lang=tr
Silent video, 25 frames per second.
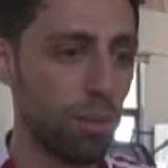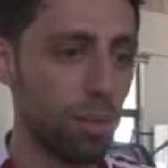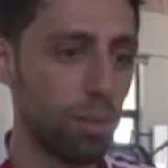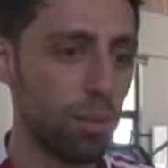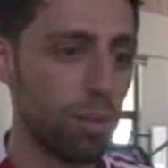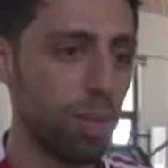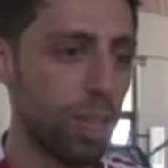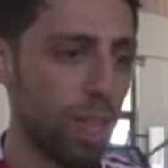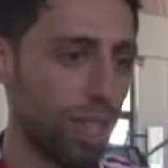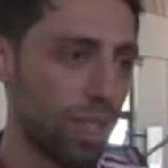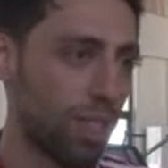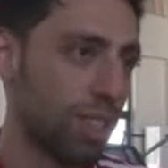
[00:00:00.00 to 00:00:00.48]

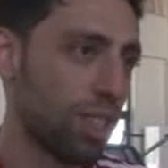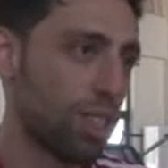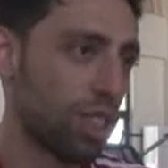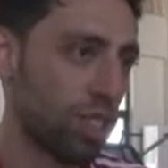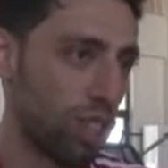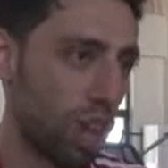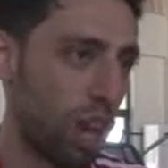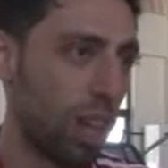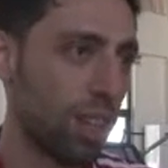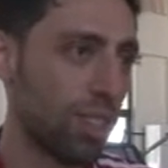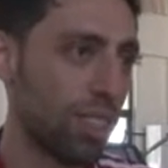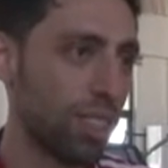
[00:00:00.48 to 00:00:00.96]
Bu biraz da
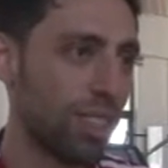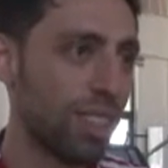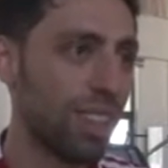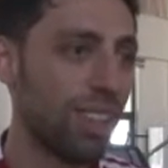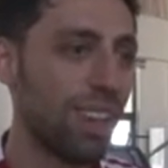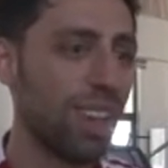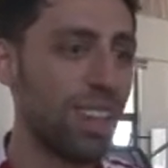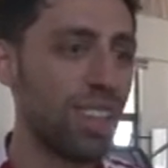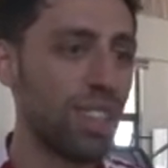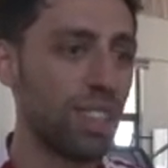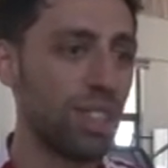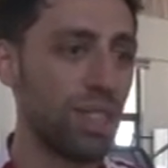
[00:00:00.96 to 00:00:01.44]
şans
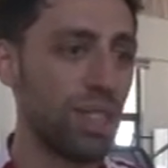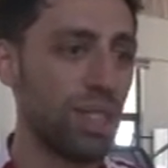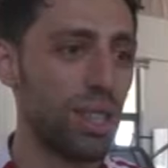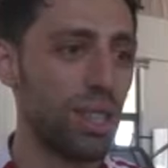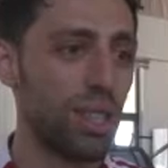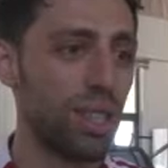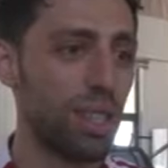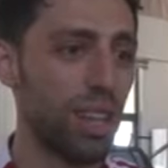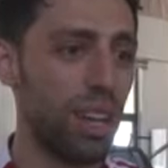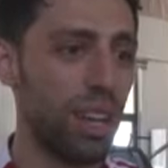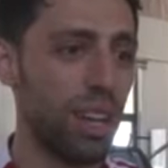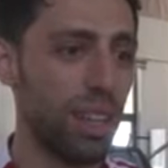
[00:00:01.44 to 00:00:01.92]

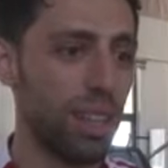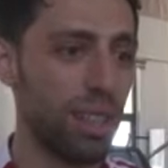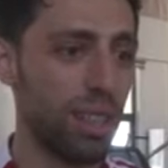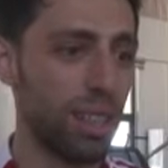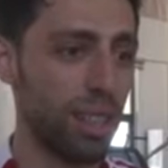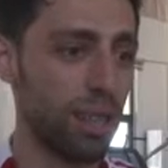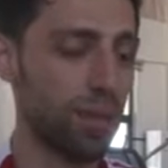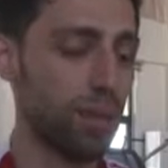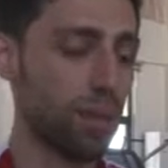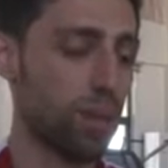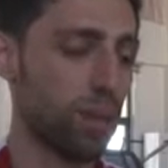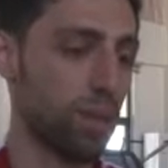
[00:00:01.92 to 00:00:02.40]
açıkçası
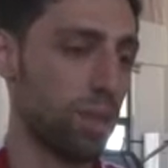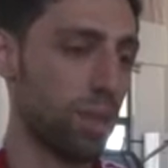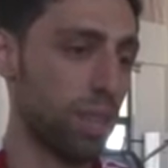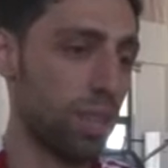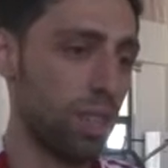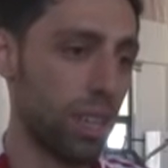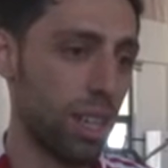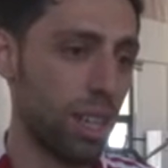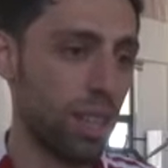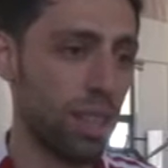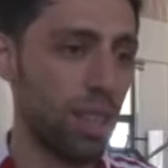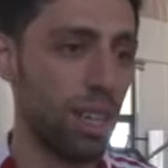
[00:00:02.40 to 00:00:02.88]
atlama çünkü
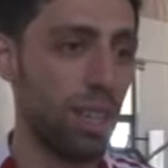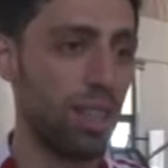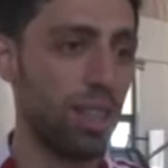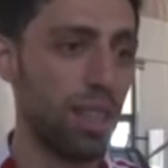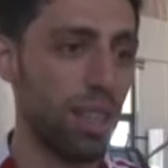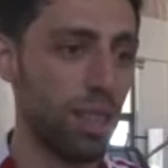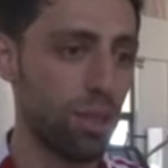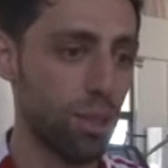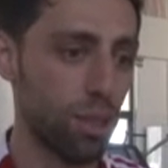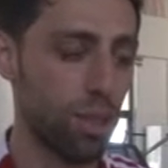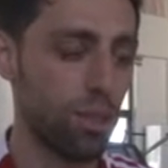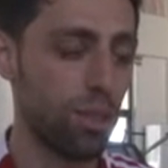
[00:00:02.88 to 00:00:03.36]
dış
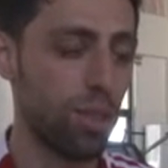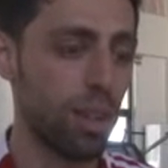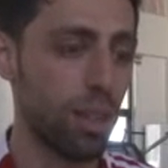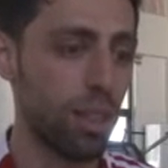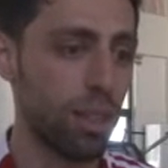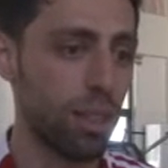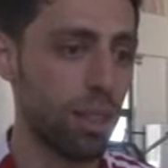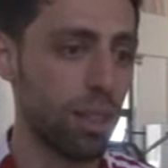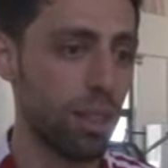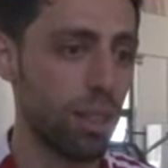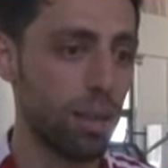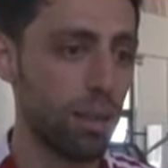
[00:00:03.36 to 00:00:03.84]
etkenler çok
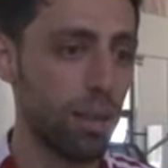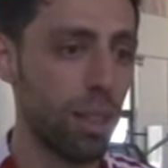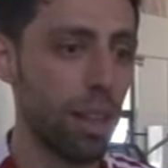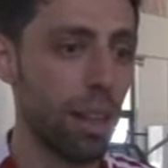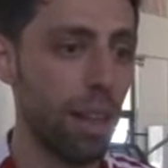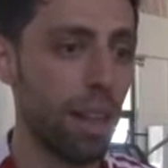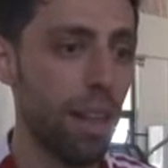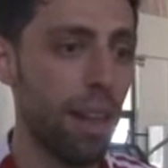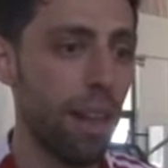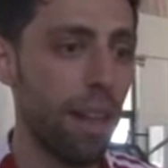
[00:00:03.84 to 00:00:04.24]
fazla tabii.